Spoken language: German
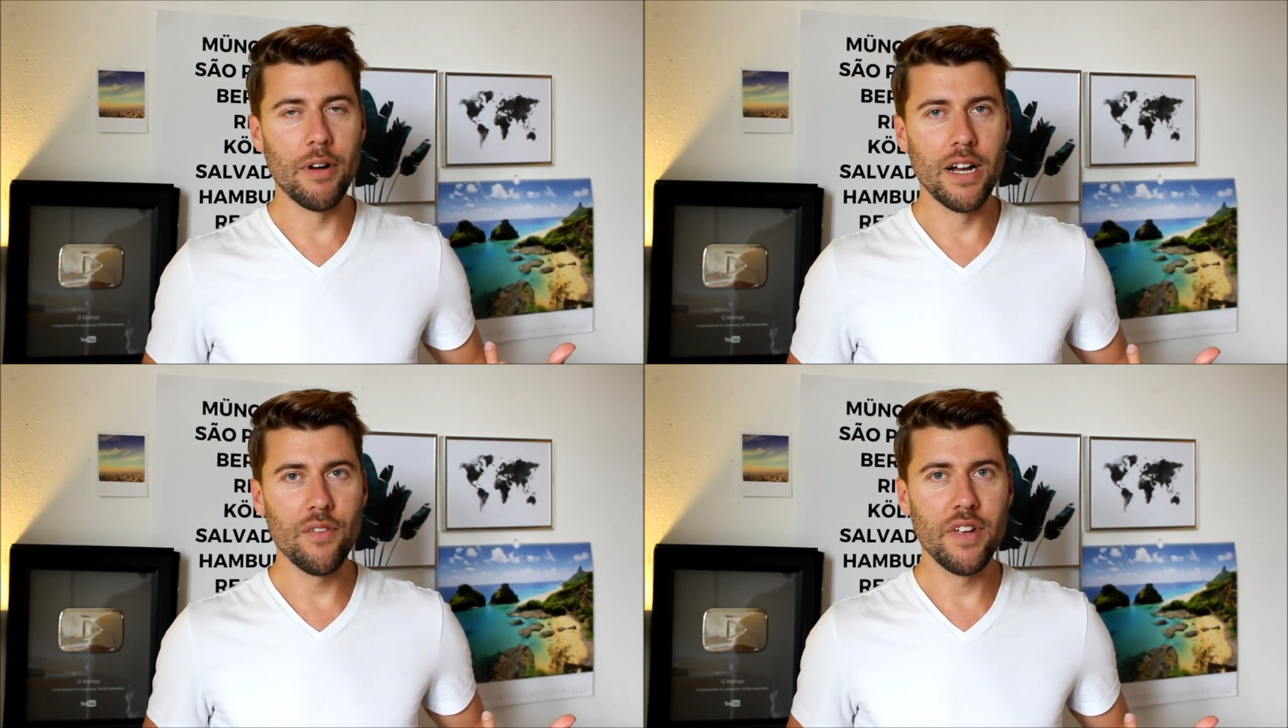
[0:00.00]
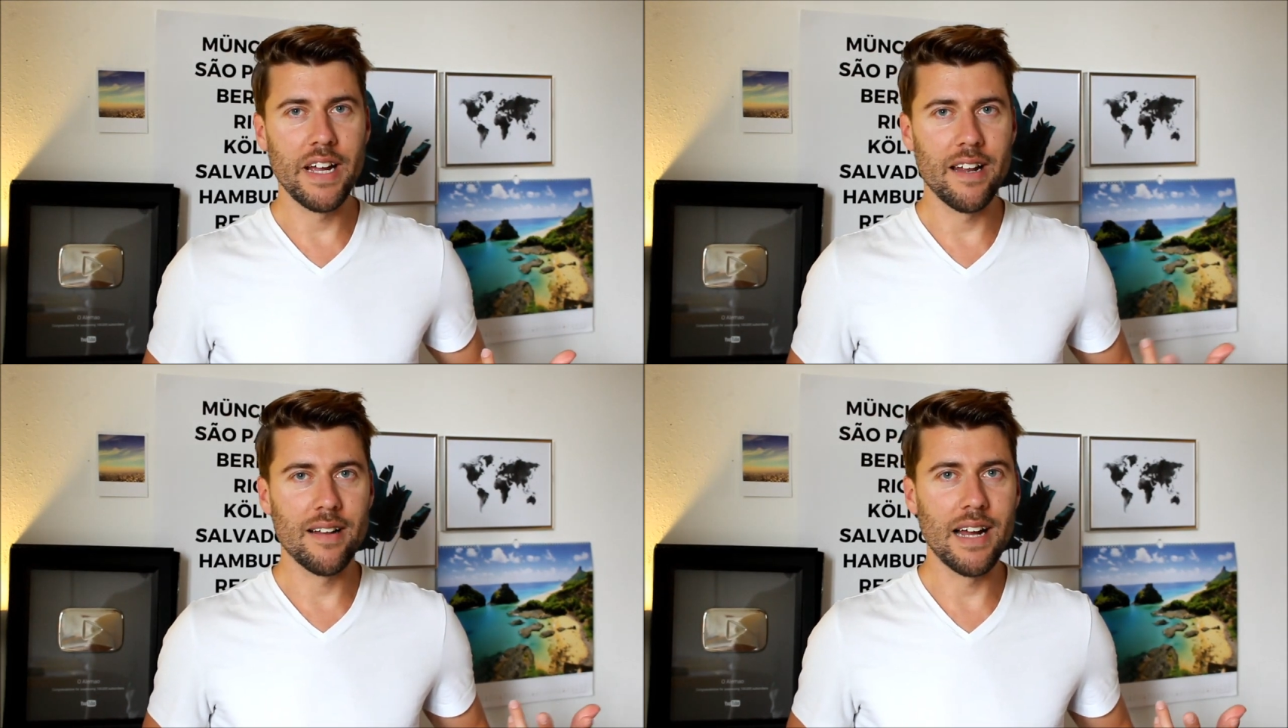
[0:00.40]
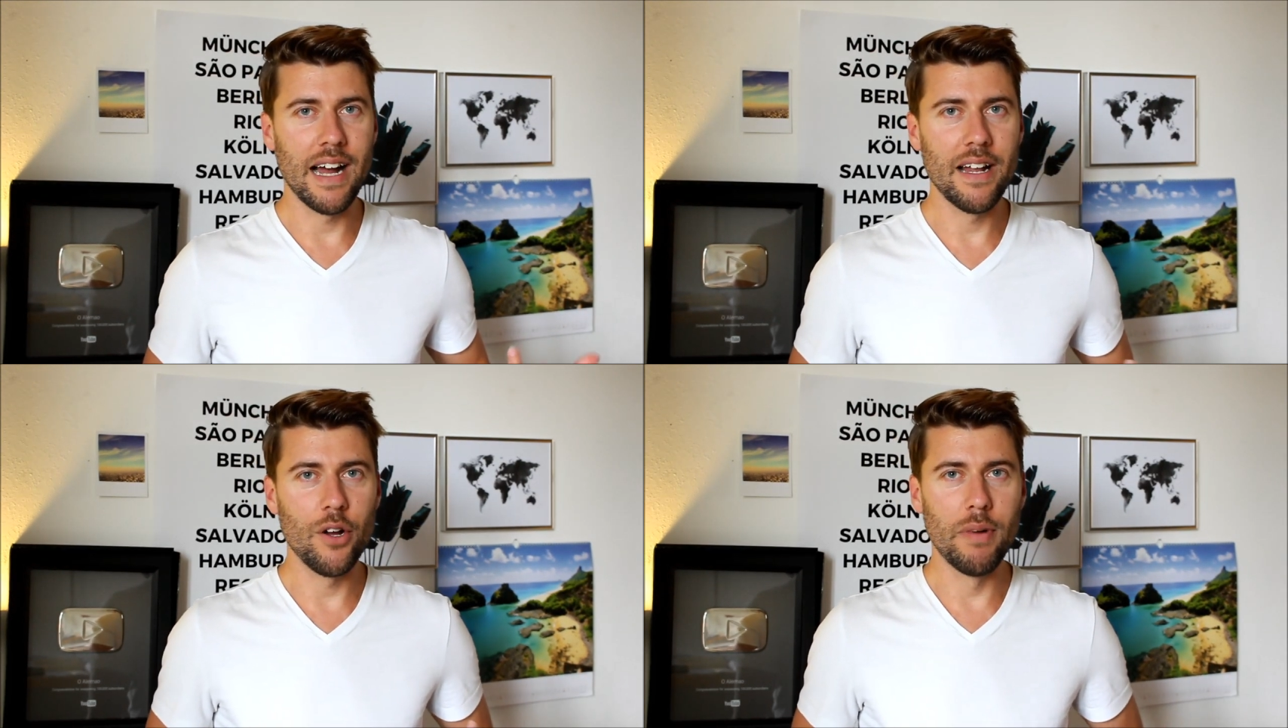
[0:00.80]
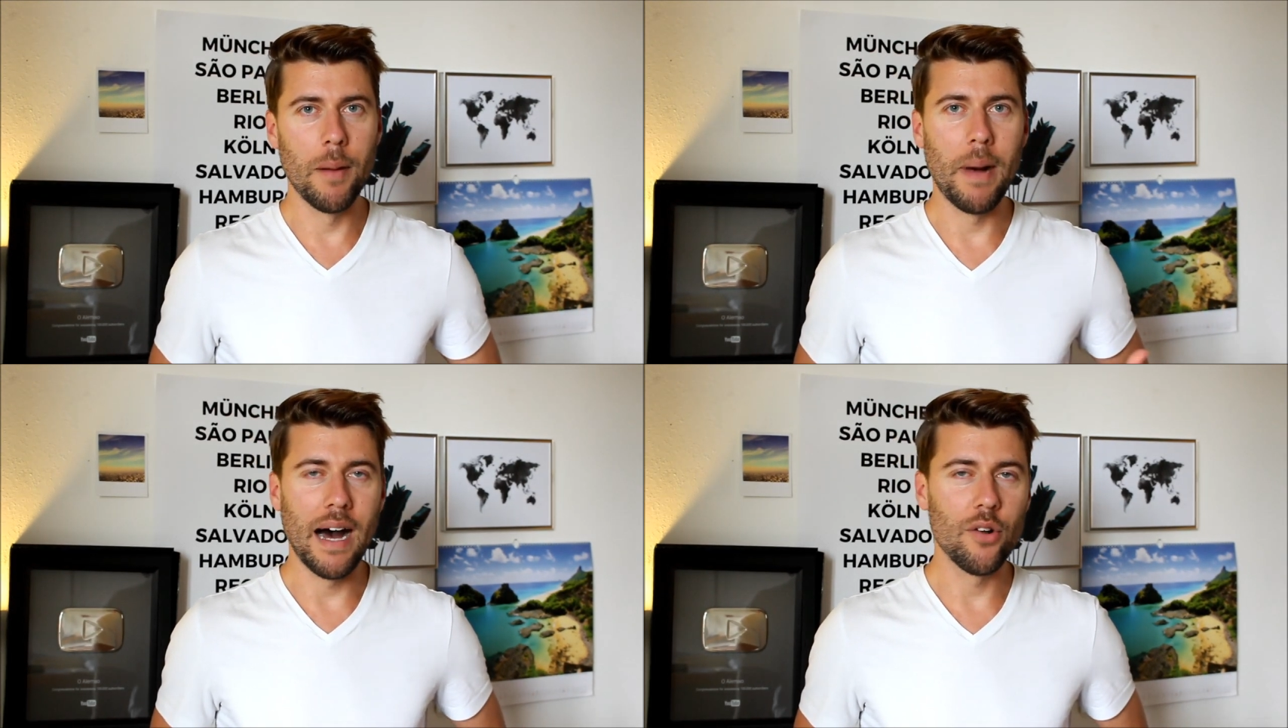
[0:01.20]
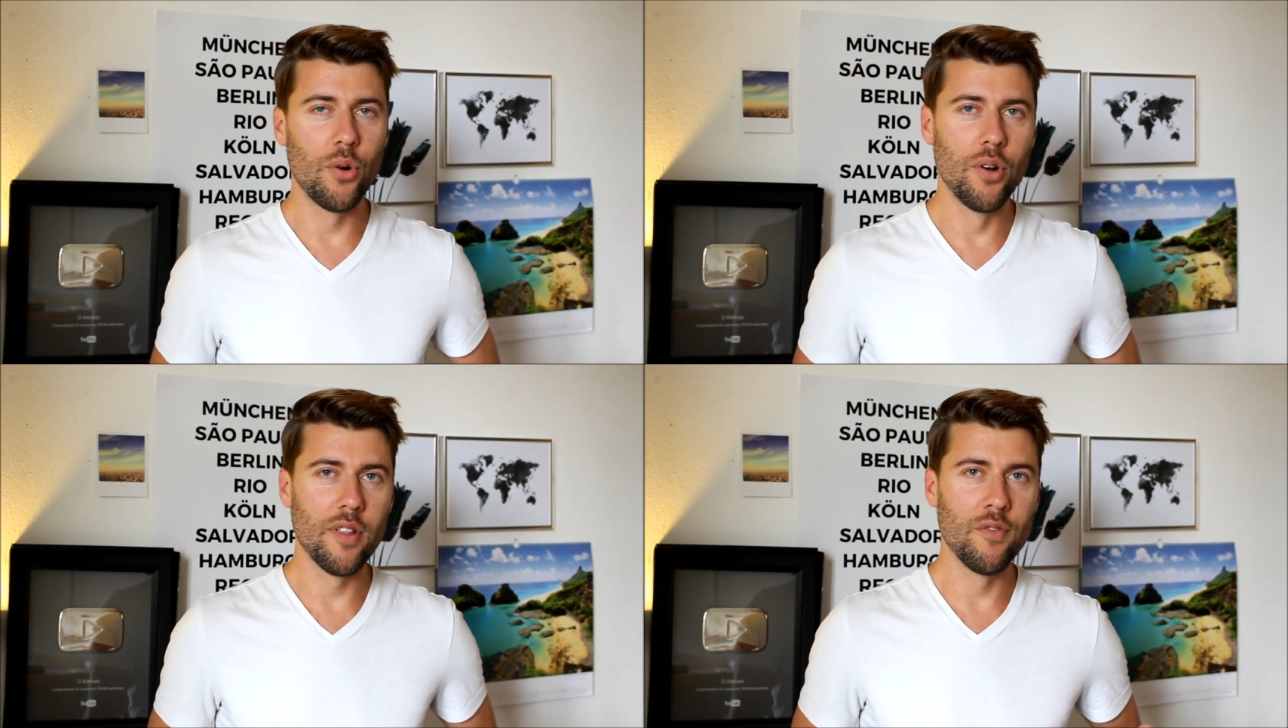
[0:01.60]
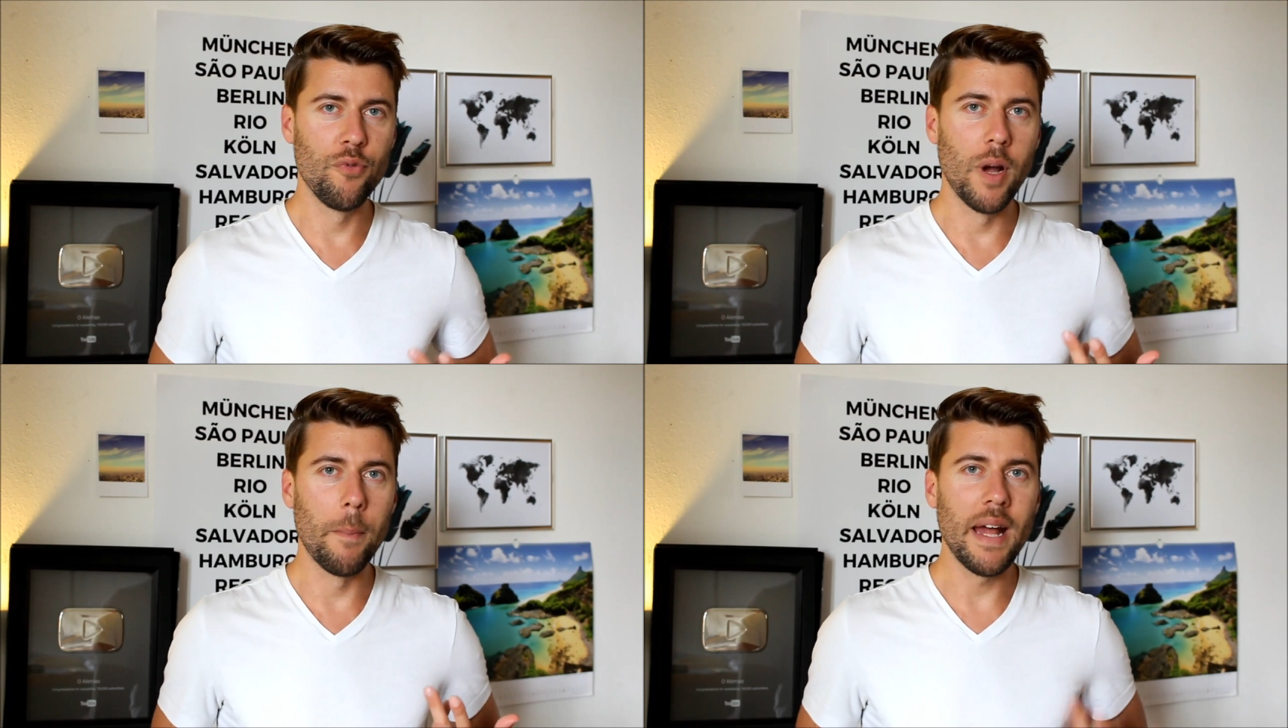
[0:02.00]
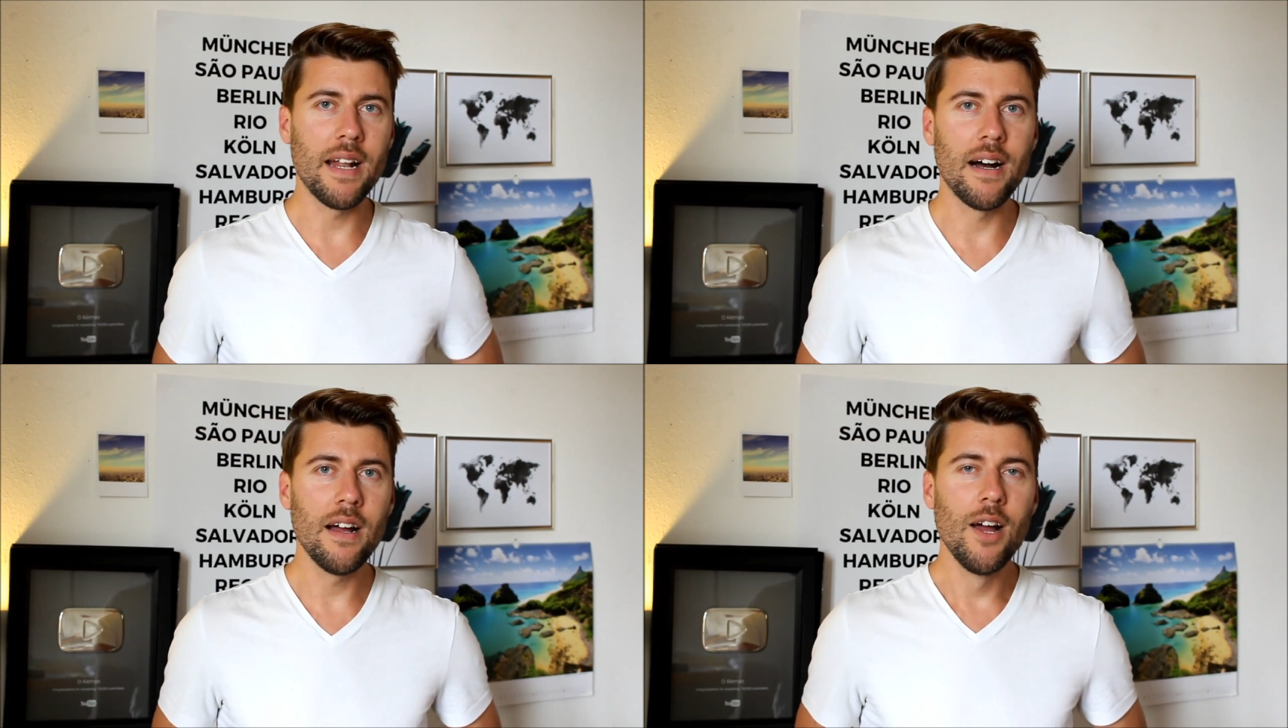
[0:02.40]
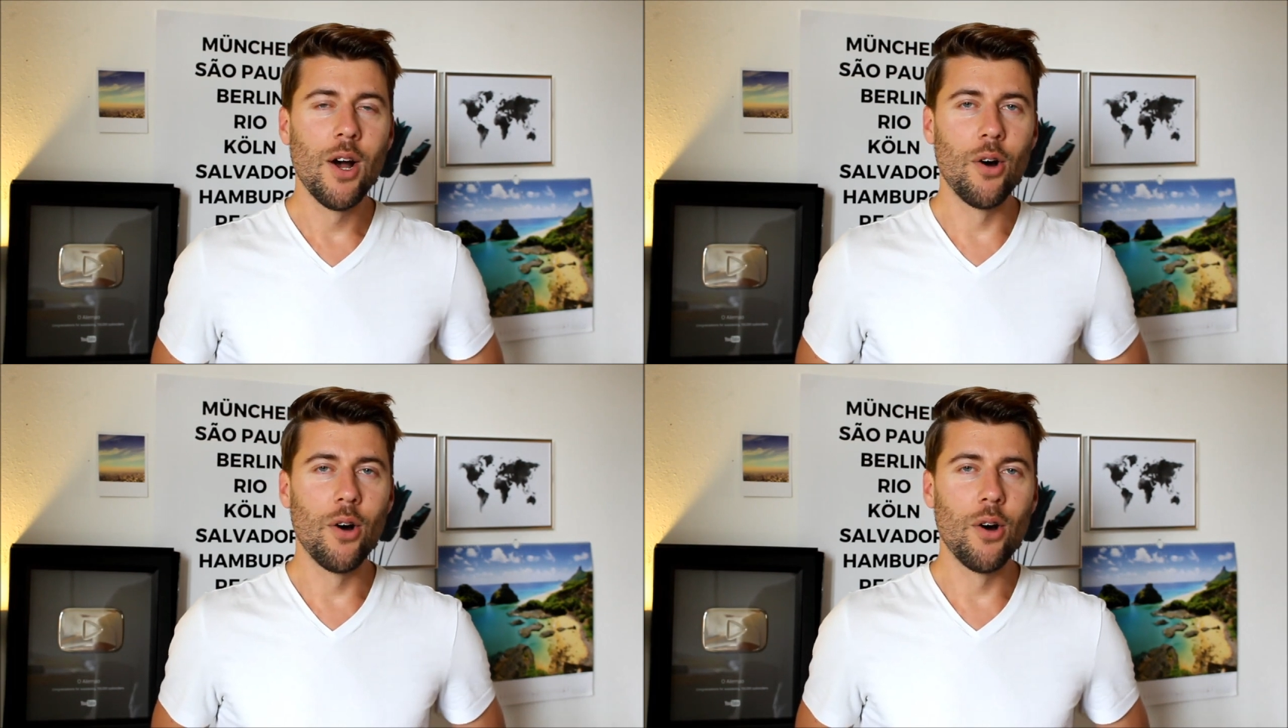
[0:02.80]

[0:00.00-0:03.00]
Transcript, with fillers: aber irgendwie redet keiner über Badehosen für Männer.